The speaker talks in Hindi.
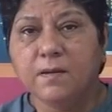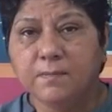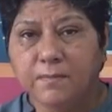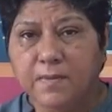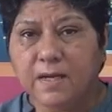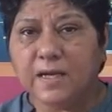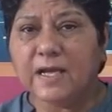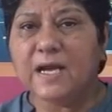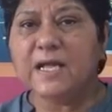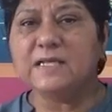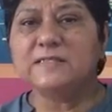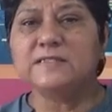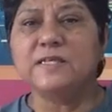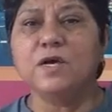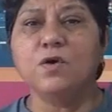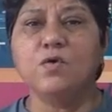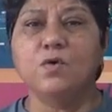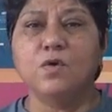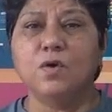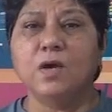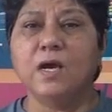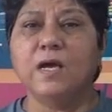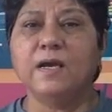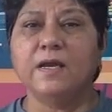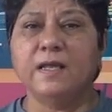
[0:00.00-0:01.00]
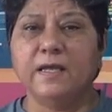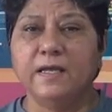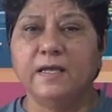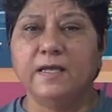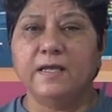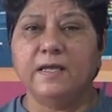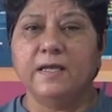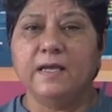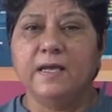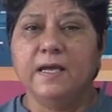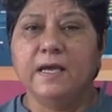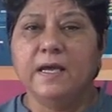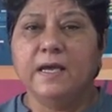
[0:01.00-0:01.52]
मगर ऐसा होगा
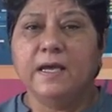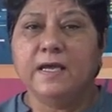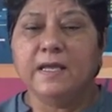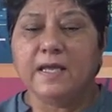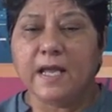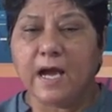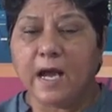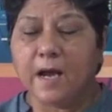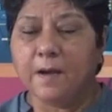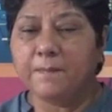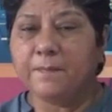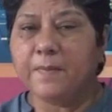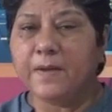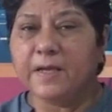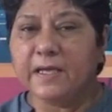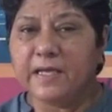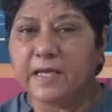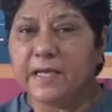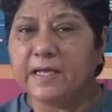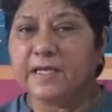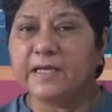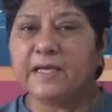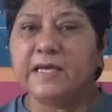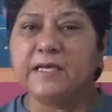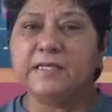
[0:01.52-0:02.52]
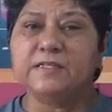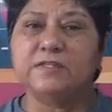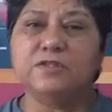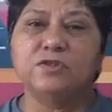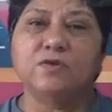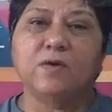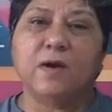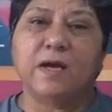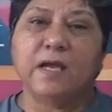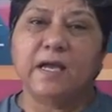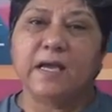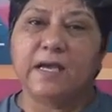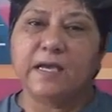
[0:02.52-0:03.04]
नहीं यहाँ पे ये केस
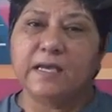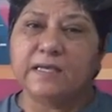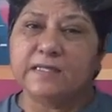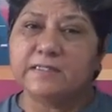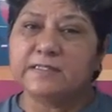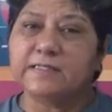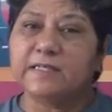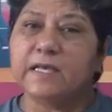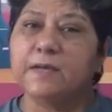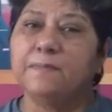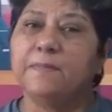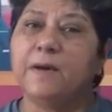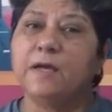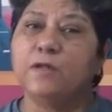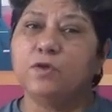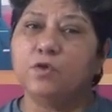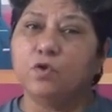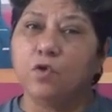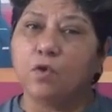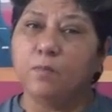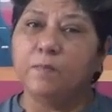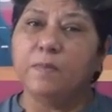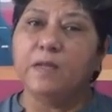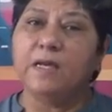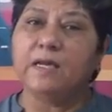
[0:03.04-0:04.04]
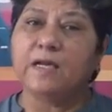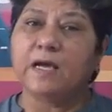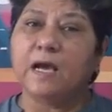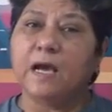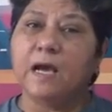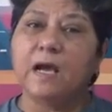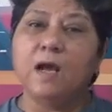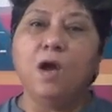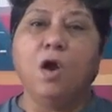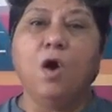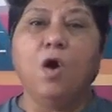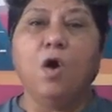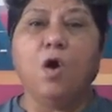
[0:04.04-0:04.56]
जो आया है इसके बाद रोमिल का
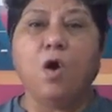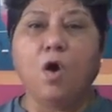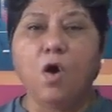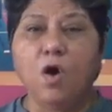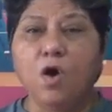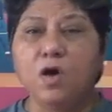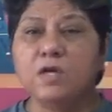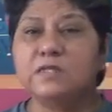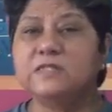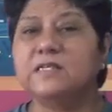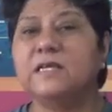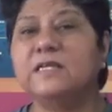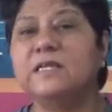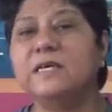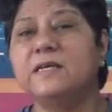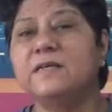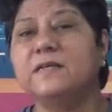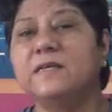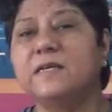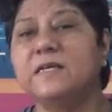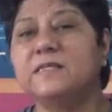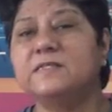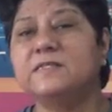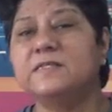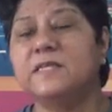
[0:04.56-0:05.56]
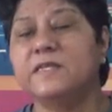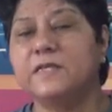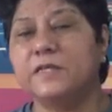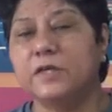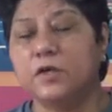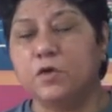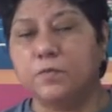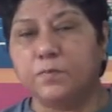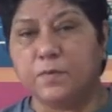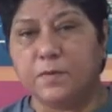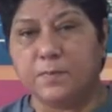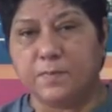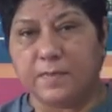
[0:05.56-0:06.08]
और ज्यादा ट्रस्ट
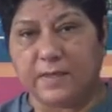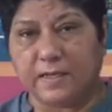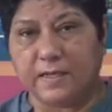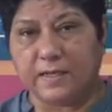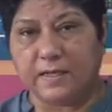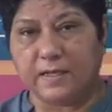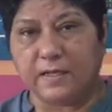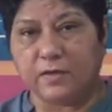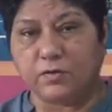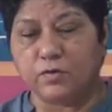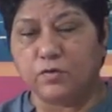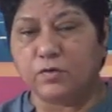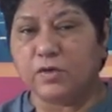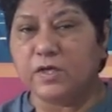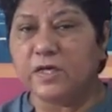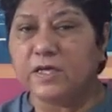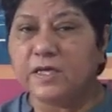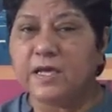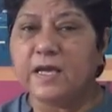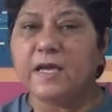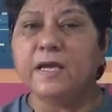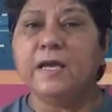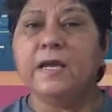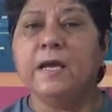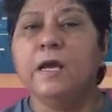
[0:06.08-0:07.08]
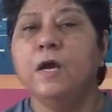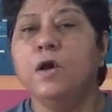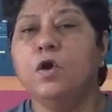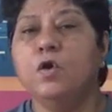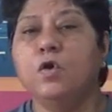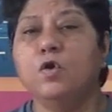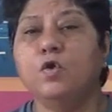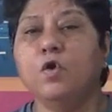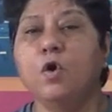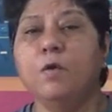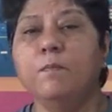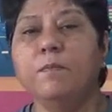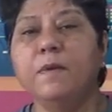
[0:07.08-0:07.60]
इनके ऊपर बनेगा क्योंकि ये
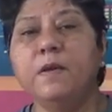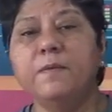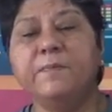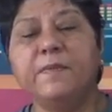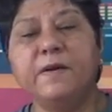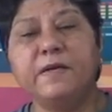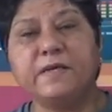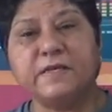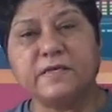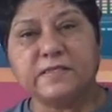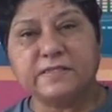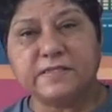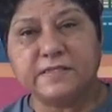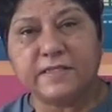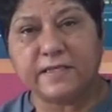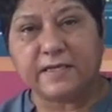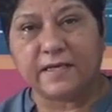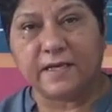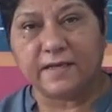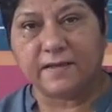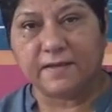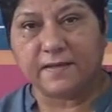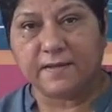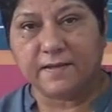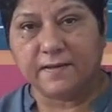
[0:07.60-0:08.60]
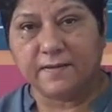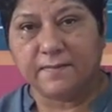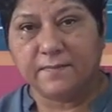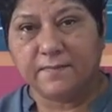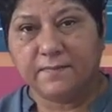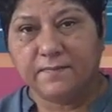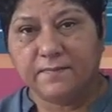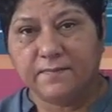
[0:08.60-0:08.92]
रोमिल पे ट्रस्ट दिखाएंगे